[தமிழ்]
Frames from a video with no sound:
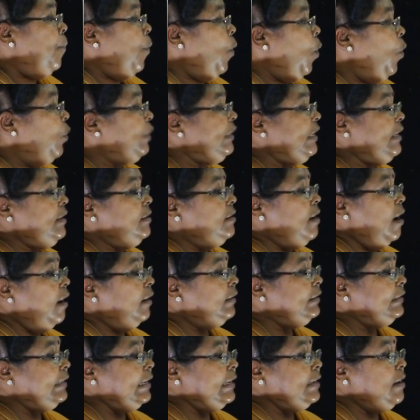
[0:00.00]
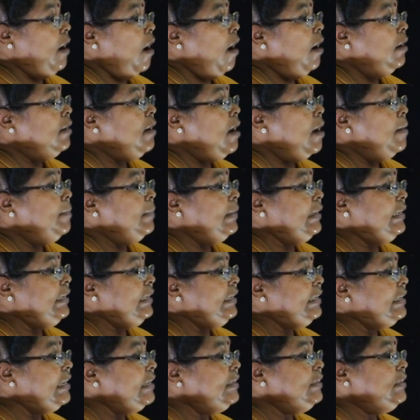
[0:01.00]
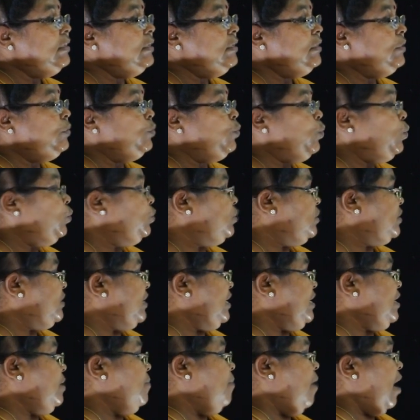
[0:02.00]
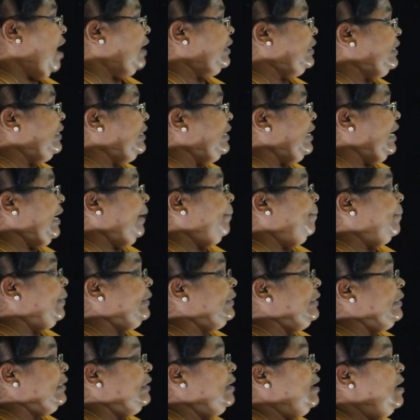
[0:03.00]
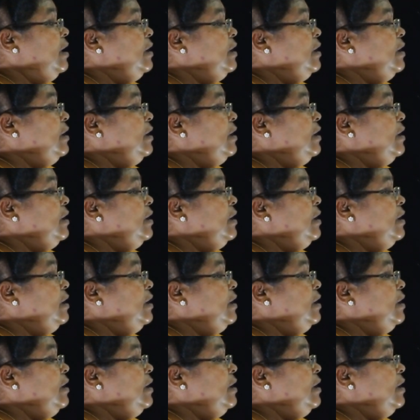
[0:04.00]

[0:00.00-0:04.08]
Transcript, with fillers: போரில் நாட்டை ஆளாமல் இறந்து தூது செல்லுமாறு கேட்பது